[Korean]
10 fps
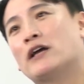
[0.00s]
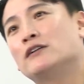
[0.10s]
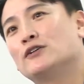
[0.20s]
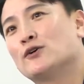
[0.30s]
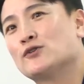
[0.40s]

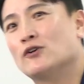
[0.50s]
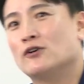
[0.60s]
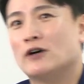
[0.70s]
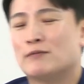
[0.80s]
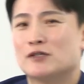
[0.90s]
예를
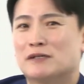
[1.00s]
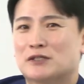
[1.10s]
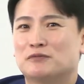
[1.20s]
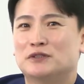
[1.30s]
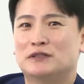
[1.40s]
들어서 앞서
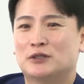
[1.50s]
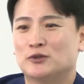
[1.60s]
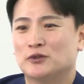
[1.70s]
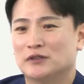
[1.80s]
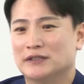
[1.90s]
말씀드린
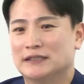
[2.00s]
대로